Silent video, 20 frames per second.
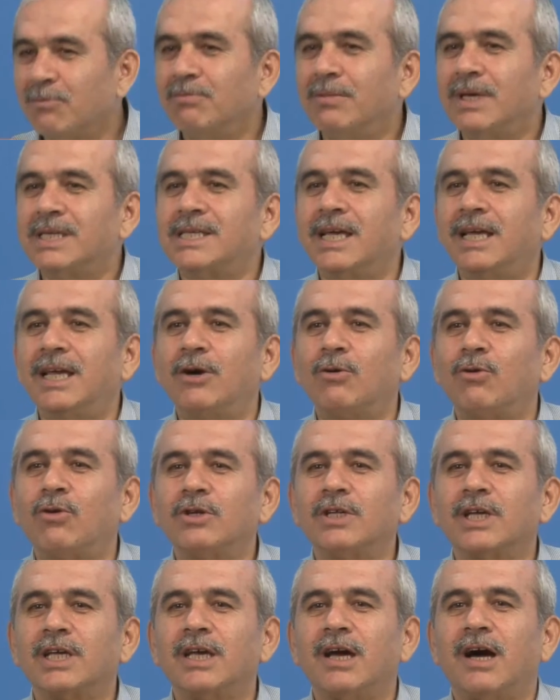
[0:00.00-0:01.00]
Mesele
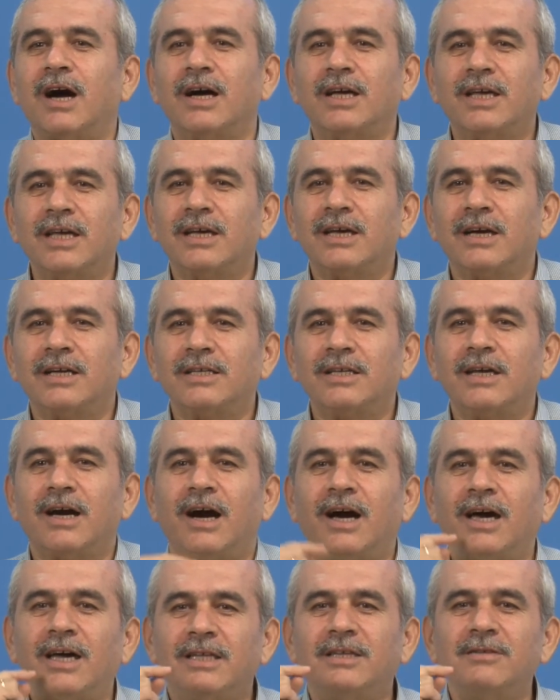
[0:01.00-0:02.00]
oradaki hakikati,
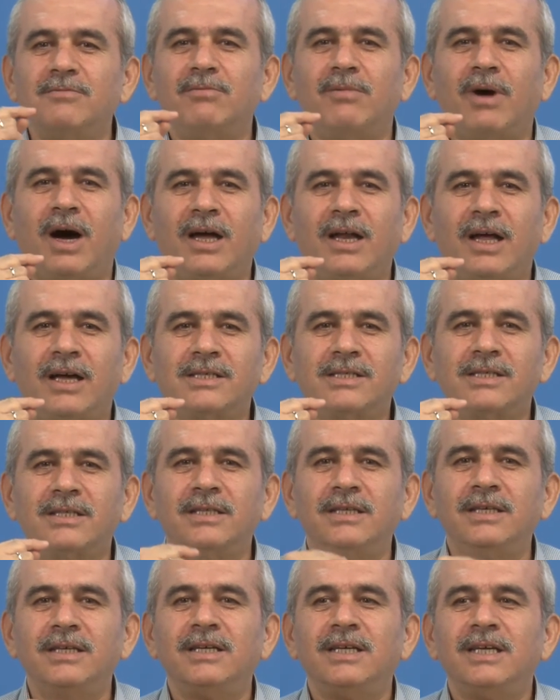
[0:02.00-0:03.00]
ayetin
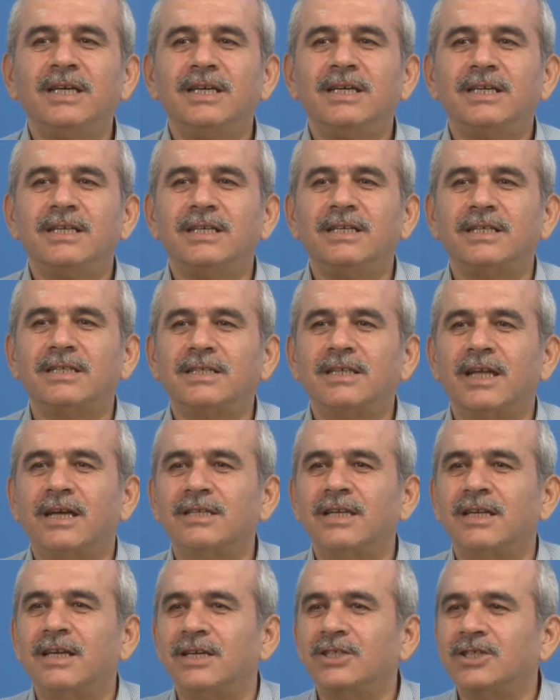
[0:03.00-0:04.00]
manasını
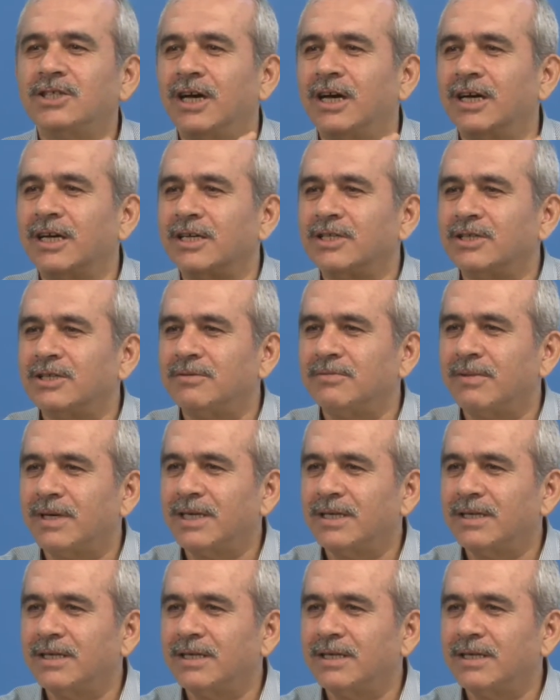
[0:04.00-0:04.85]
gırtlaktan aşağı geçirmek.